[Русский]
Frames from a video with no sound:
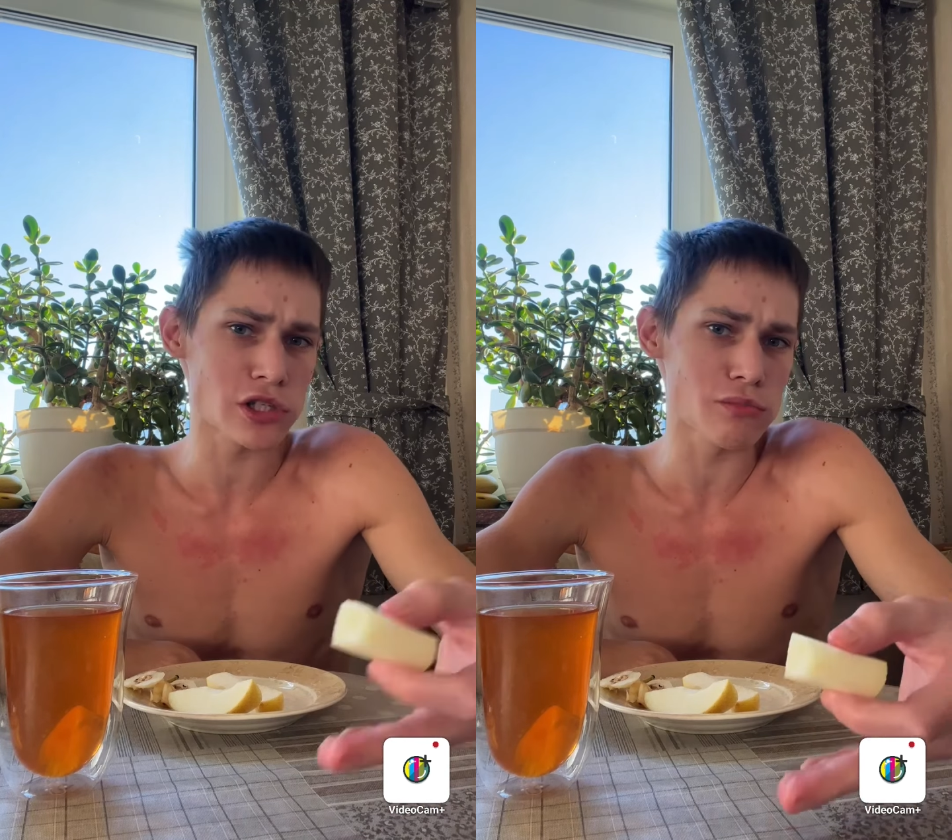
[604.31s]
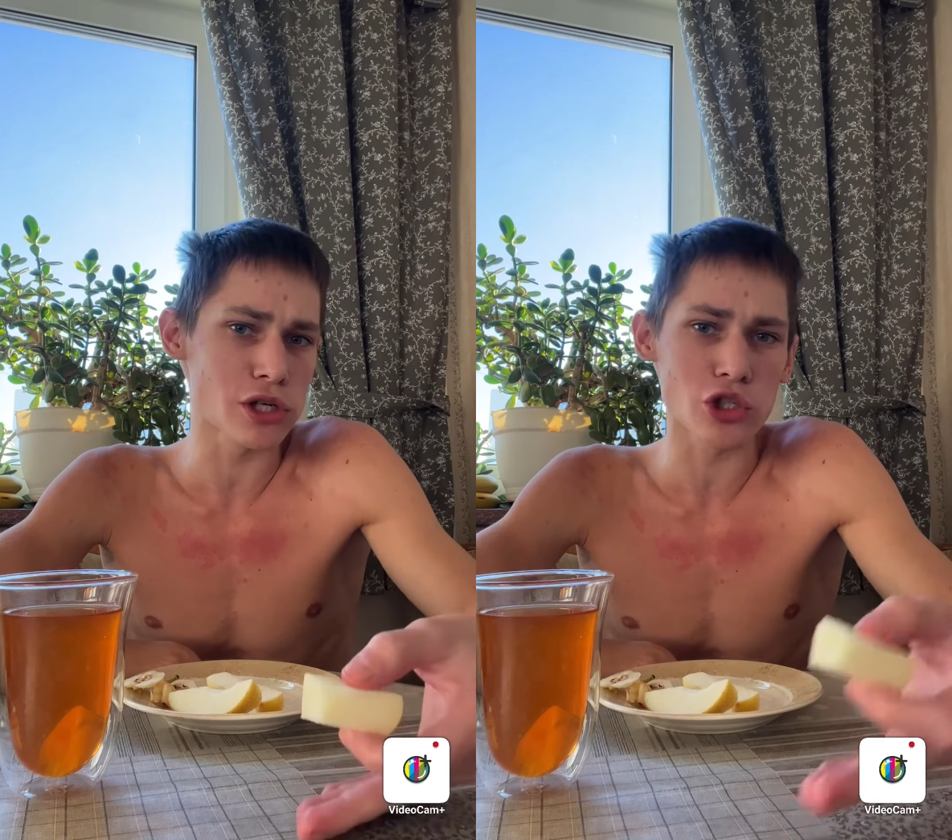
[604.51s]

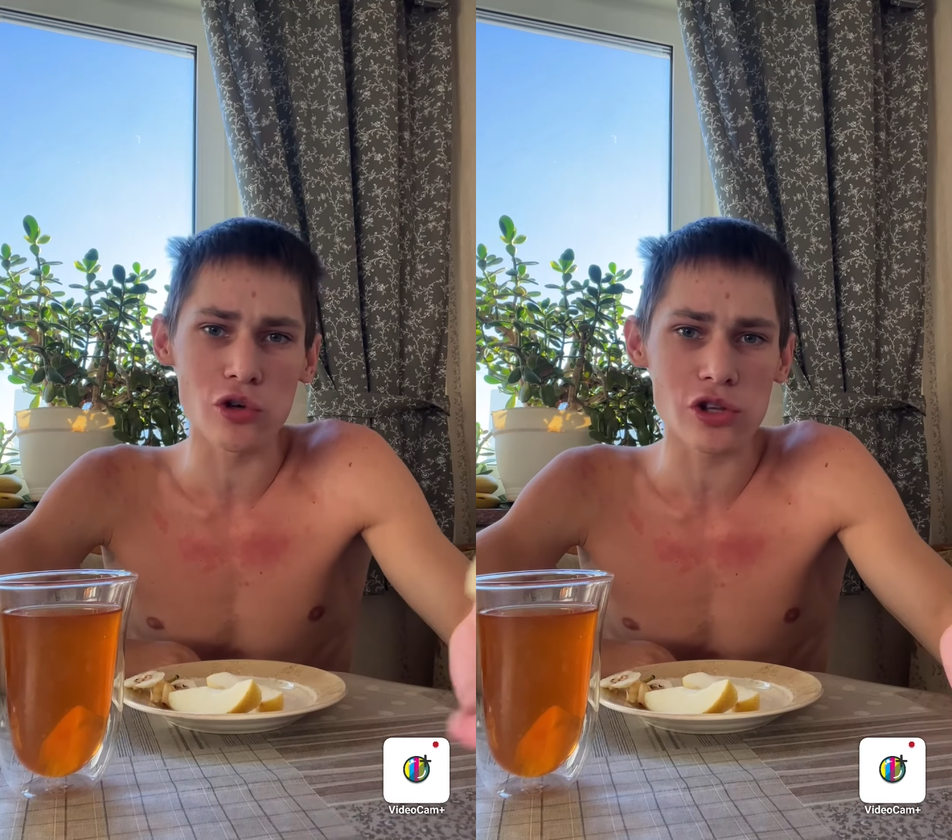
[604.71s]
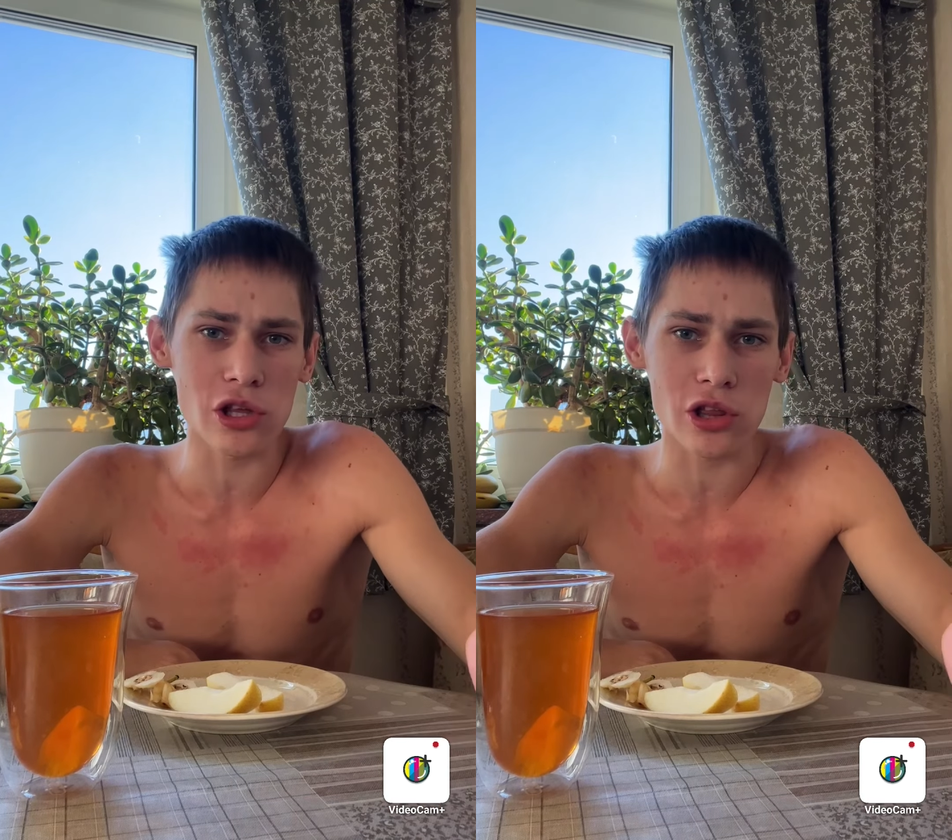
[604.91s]
тебе
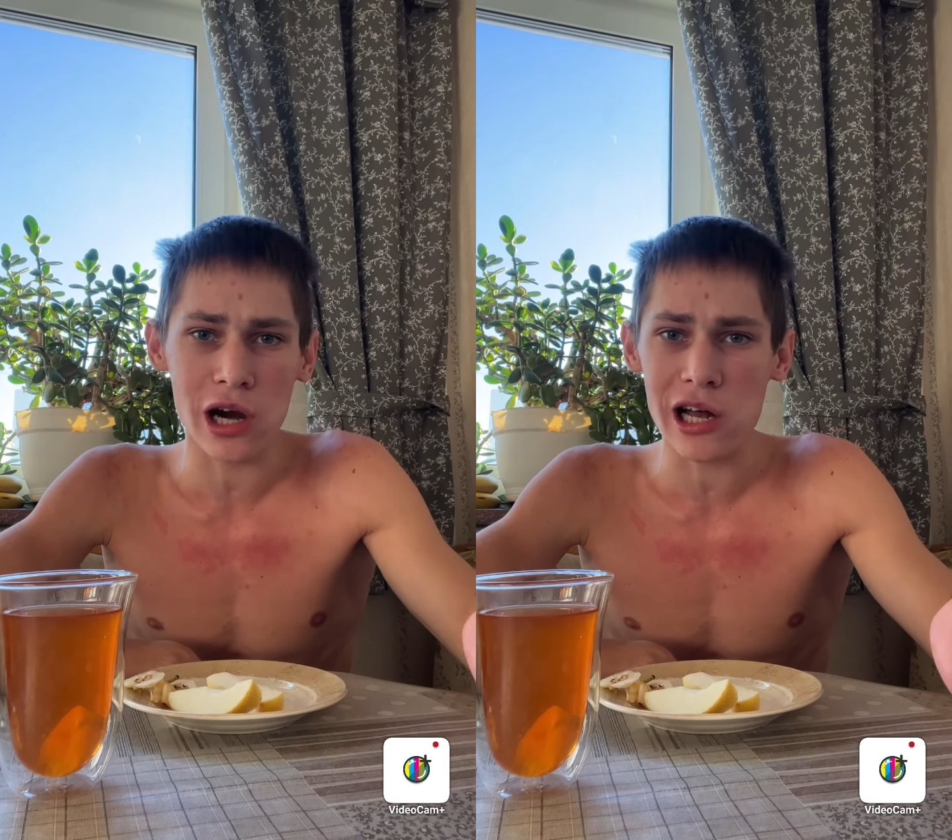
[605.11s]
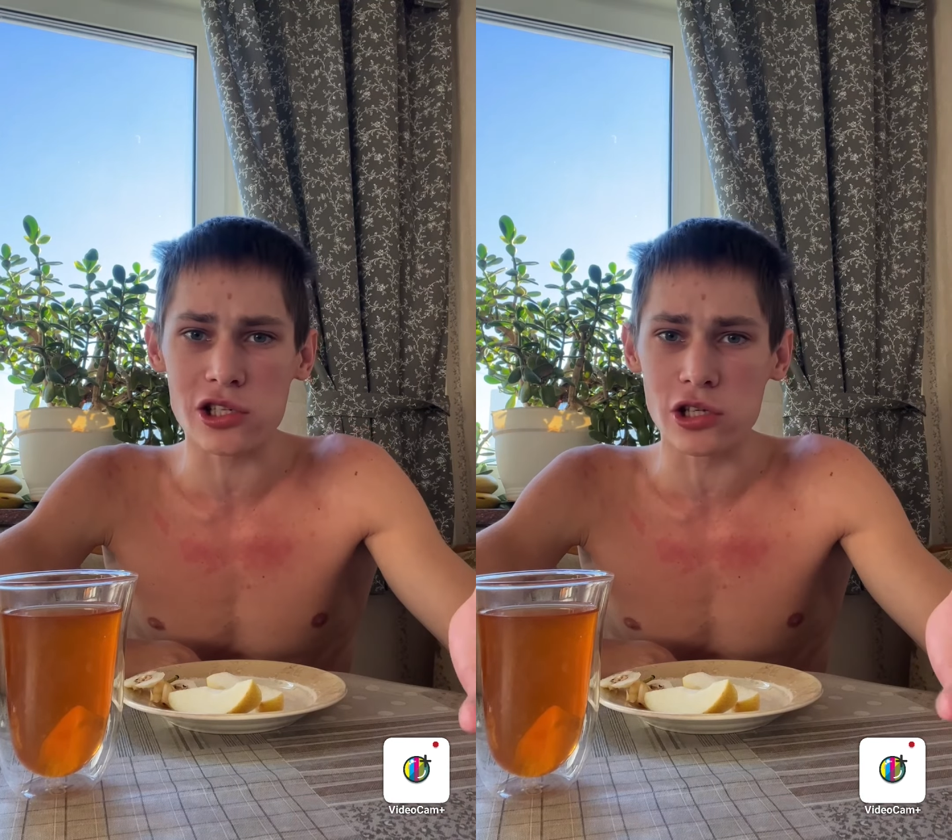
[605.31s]
что-то не
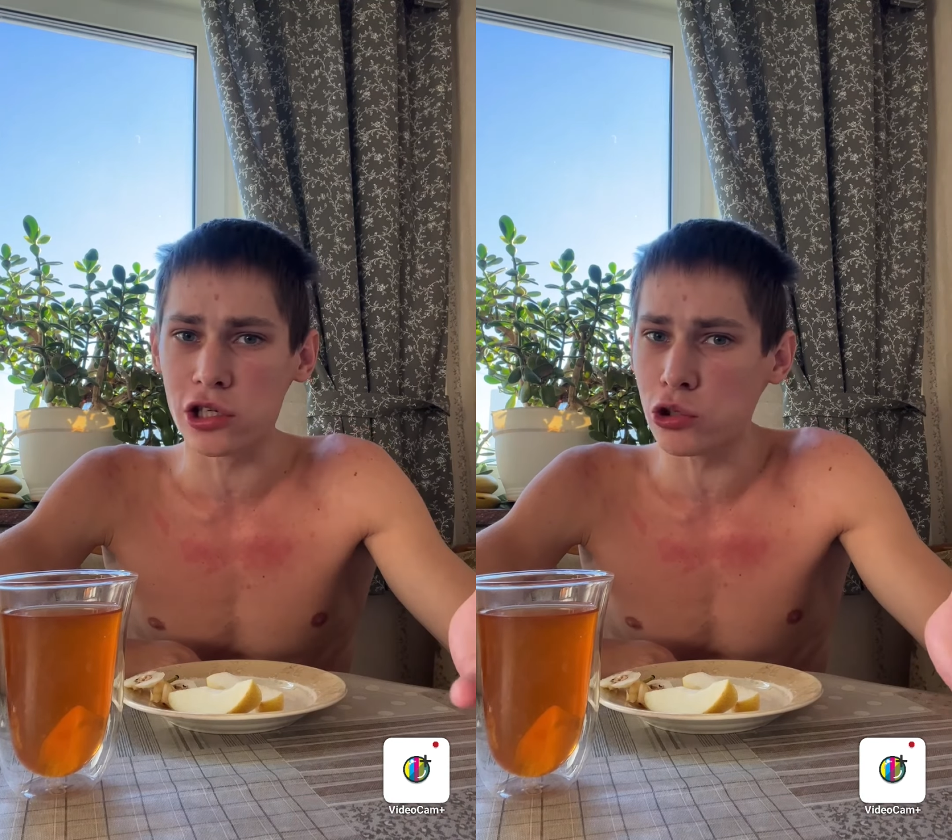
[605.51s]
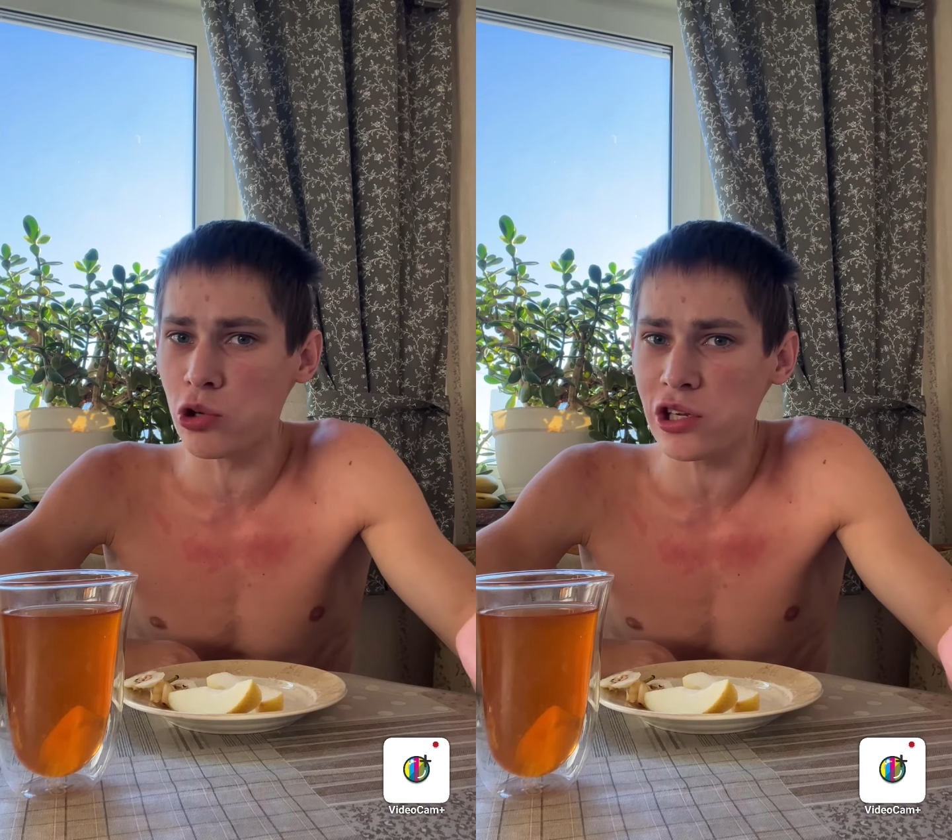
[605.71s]
нравится, ты
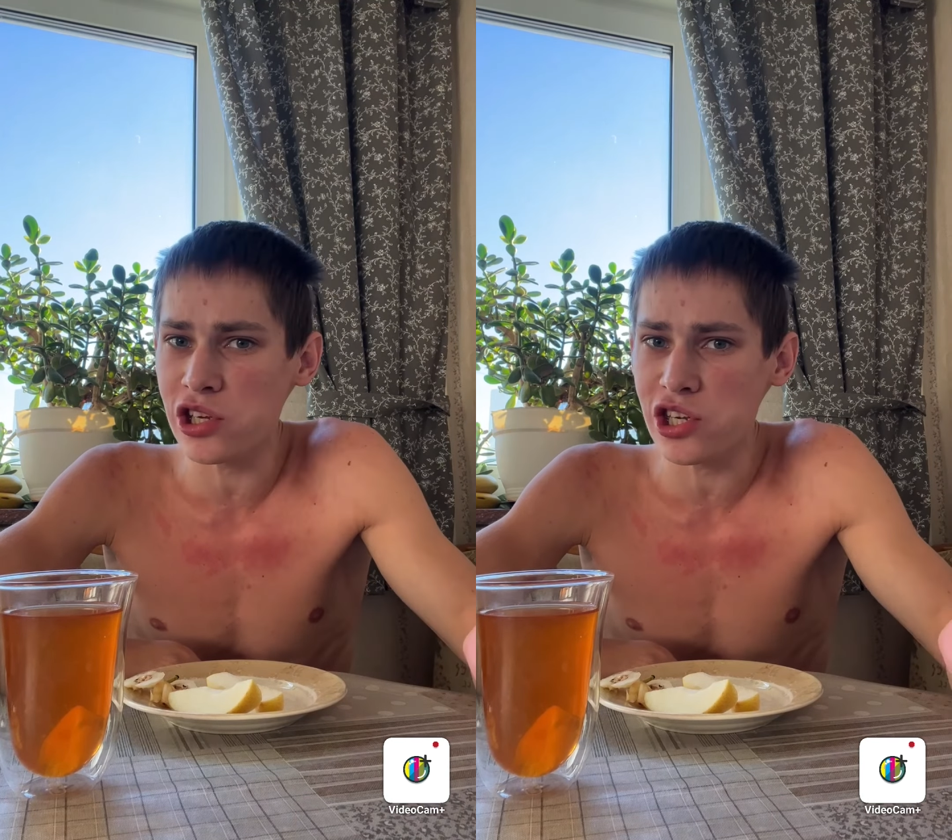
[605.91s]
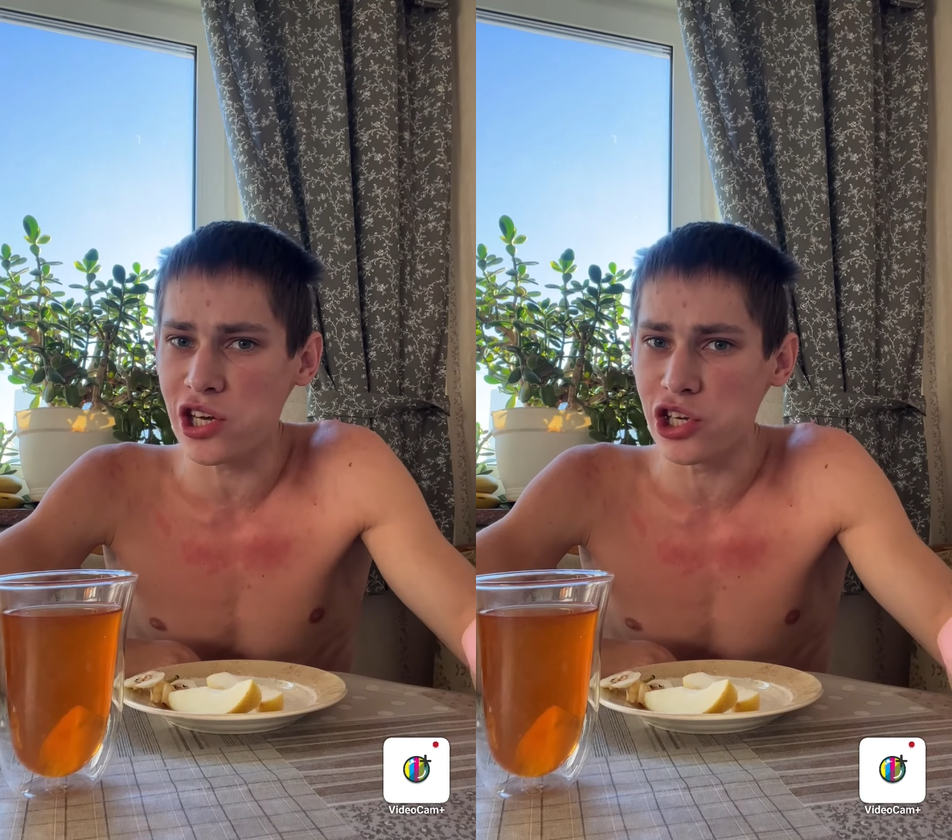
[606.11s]
туда
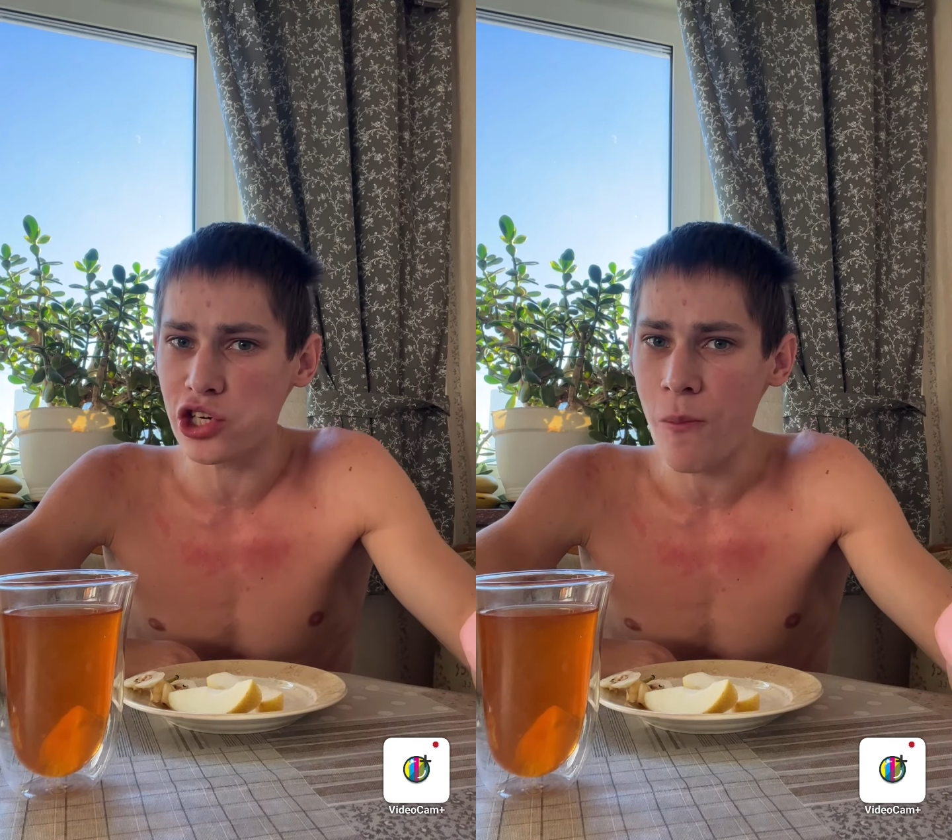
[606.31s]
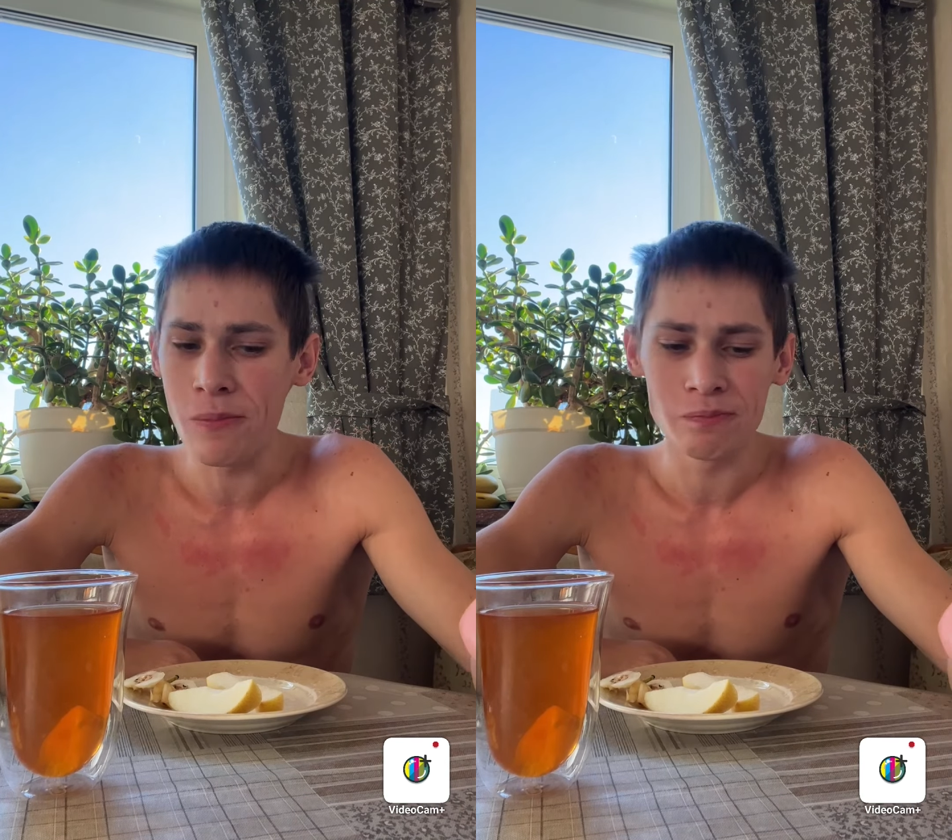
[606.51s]
не едешь.